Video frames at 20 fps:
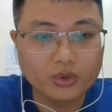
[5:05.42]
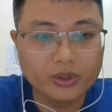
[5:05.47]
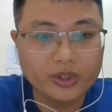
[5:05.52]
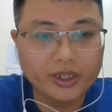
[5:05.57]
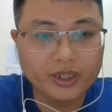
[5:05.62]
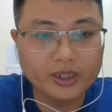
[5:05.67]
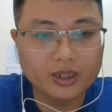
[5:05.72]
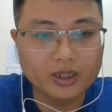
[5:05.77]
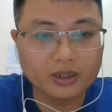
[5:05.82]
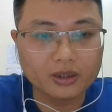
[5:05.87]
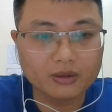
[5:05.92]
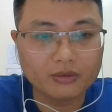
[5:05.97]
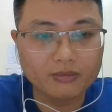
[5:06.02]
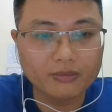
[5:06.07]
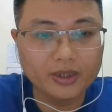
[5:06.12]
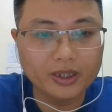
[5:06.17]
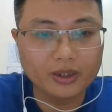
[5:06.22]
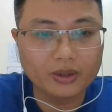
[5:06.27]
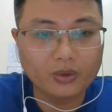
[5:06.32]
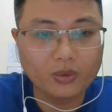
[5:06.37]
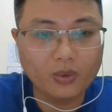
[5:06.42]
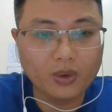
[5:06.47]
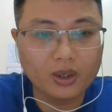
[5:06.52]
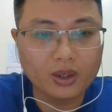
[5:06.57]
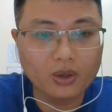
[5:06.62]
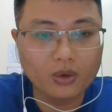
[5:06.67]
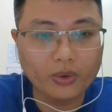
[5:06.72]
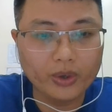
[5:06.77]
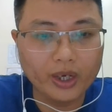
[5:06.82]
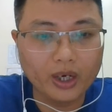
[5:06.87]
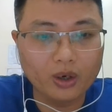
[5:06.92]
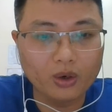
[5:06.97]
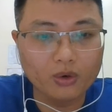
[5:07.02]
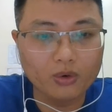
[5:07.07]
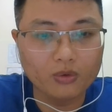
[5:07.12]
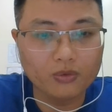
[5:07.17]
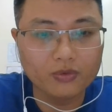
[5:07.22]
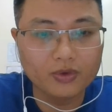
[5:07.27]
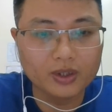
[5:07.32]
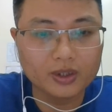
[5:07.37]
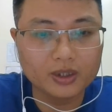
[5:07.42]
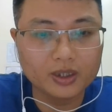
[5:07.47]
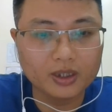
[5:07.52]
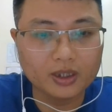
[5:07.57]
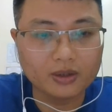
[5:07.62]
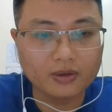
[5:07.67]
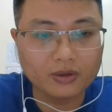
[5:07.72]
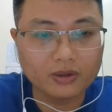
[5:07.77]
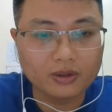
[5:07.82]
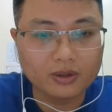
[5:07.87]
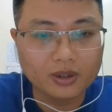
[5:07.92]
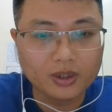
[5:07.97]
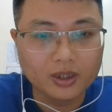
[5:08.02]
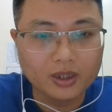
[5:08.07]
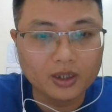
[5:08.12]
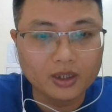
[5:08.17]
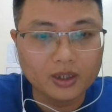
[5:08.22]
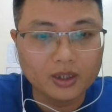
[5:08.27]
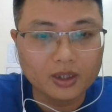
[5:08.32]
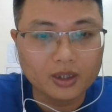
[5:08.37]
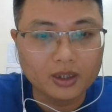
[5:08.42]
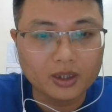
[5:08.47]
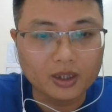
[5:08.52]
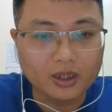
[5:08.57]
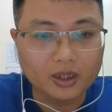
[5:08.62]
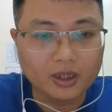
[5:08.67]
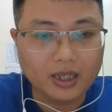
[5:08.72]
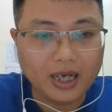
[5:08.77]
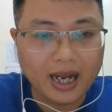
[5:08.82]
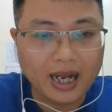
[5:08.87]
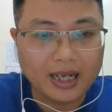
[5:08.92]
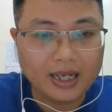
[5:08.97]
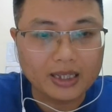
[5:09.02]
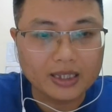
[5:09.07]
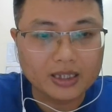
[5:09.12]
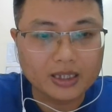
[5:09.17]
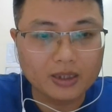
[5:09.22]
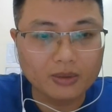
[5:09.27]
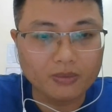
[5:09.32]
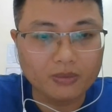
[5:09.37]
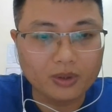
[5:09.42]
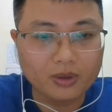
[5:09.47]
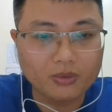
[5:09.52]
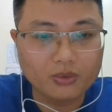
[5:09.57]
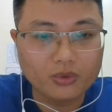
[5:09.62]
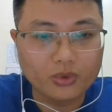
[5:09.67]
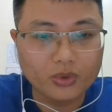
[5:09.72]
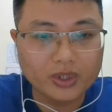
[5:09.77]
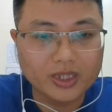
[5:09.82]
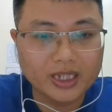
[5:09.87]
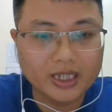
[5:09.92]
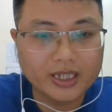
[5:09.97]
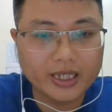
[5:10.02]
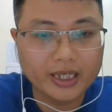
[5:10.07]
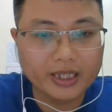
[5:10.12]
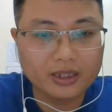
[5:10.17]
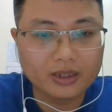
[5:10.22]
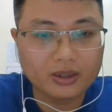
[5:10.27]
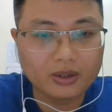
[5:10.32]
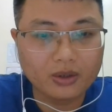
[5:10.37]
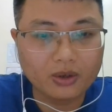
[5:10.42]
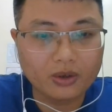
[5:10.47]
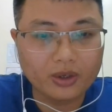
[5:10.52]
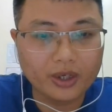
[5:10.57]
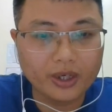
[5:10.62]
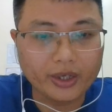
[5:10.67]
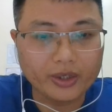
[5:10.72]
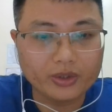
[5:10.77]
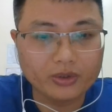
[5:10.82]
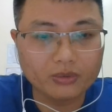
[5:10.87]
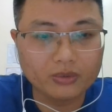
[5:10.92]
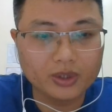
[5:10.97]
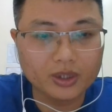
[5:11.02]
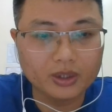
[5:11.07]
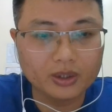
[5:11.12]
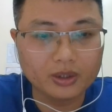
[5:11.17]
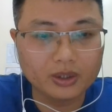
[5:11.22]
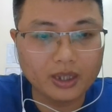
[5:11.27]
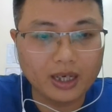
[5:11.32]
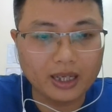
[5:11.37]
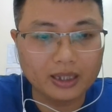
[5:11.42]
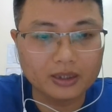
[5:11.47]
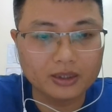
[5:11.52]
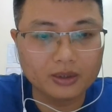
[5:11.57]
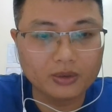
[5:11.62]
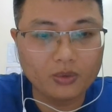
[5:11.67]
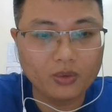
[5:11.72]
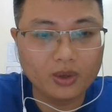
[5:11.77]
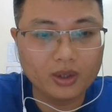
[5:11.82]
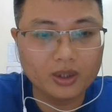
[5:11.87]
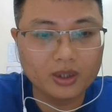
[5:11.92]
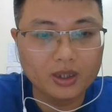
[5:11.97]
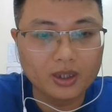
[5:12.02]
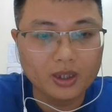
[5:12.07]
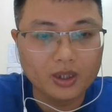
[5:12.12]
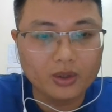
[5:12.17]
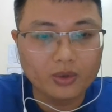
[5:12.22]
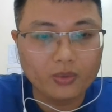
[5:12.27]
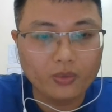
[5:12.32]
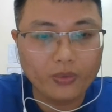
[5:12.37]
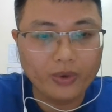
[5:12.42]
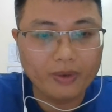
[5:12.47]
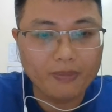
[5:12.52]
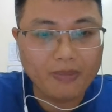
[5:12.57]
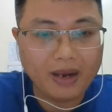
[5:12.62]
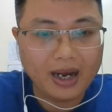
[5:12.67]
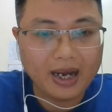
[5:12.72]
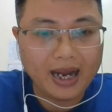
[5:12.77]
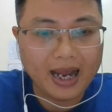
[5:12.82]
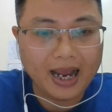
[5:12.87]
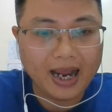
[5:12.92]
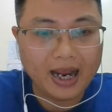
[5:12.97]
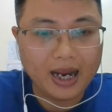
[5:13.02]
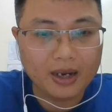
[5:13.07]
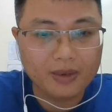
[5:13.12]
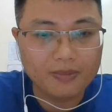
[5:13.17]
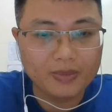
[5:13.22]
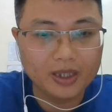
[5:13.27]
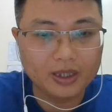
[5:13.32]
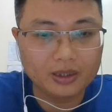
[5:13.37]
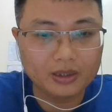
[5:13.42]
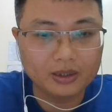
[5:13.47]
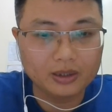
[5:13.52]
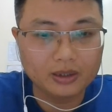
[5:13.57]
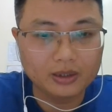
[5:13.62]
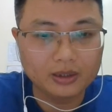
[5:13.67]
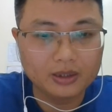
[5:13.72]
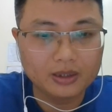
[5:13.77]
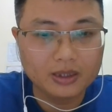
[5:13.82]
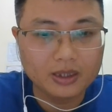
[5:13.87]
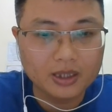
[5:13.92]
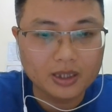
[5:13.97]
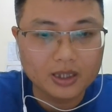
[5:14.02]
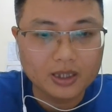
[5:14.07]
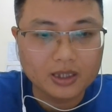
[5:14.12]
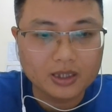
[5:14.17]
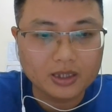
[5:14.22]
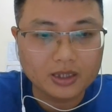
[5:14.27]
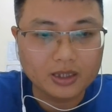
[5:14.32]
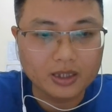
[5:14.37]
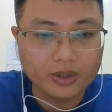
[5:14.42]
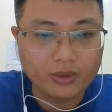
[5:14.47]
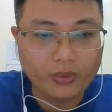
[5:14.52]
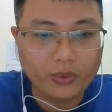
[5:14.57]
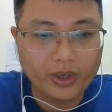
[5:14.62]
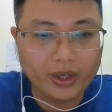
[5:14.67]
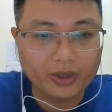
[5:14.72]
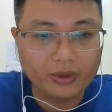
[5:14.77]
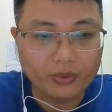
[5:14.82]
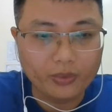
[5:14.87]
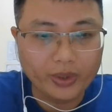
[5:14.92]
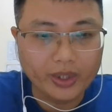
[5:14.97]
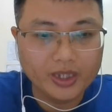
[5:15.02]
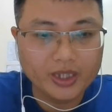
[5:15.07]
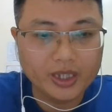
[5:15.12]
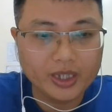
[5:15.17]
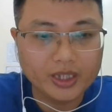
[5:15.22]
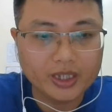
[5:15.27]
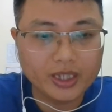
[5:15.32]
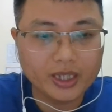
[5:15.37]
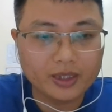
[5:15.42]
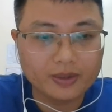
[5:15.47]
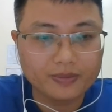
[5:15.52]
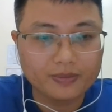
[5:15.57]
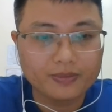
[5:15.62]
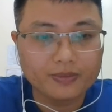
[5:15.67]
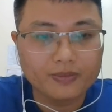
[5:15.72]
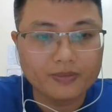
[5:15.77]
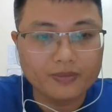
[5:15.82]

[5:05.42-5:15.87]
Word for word: chúa Thiên Cực bị quân nội hầu Vương Thượng à, là chồng công chúa giết chết. Con rể Trung Từ là tướng quân Nguyễn Mana bị tướng dưới quyền Nguyễn Trinh giết.